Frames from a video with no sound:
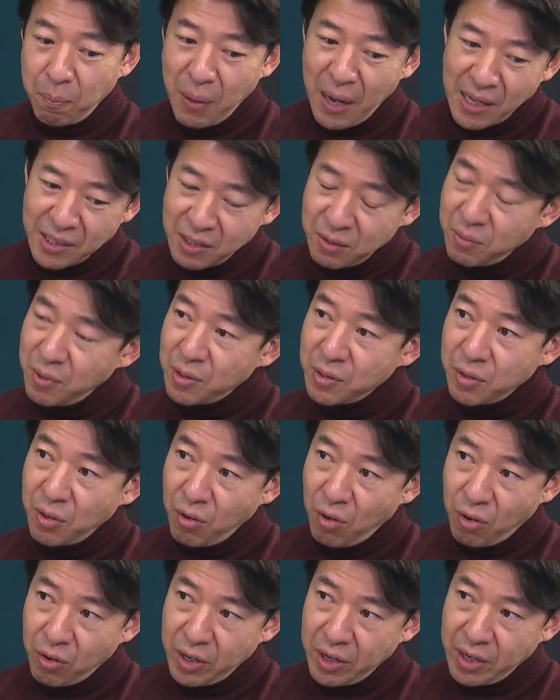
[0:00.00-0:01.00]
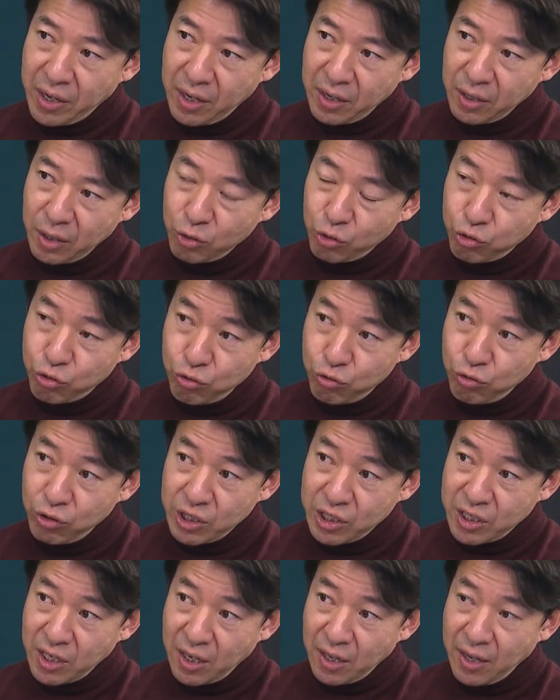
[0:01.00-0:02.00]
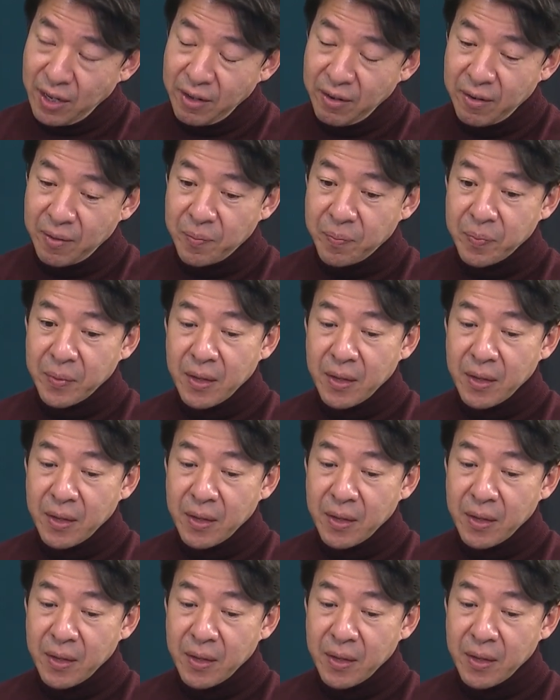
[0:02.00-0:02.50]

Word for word: 빠지면서 거래량이 줄고 있잖아요.